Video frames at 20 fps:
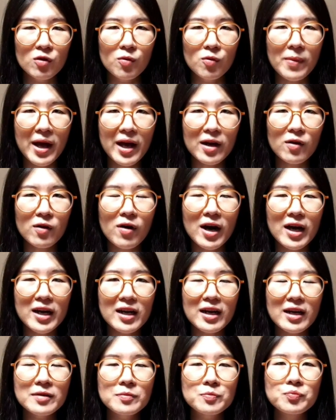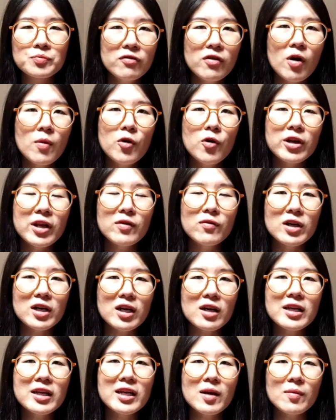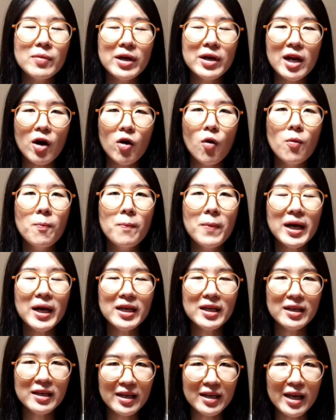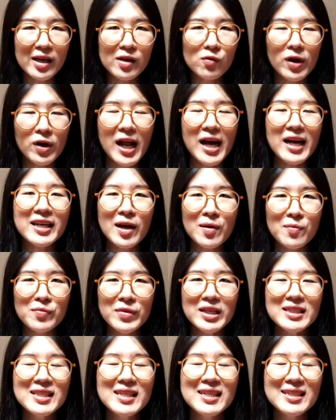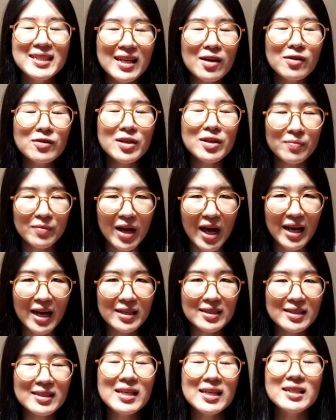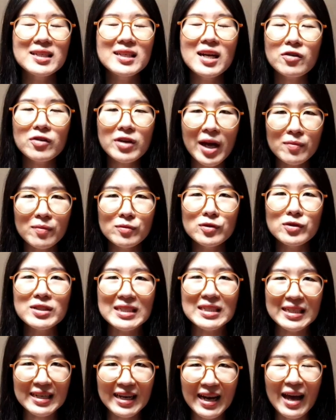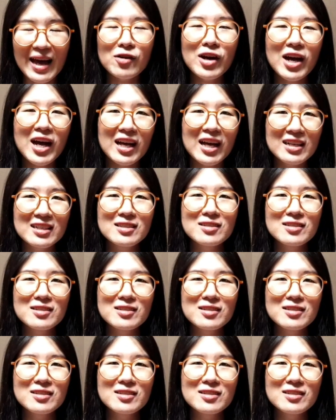อยู่มากกว่านะคะ Default Mode Network ก็เลยทำให้เราไม่เหนื่อยเวลาทำในสิ่งที่เราชำนาญสิ่งที่เราทำจนชินแล้วค่ะ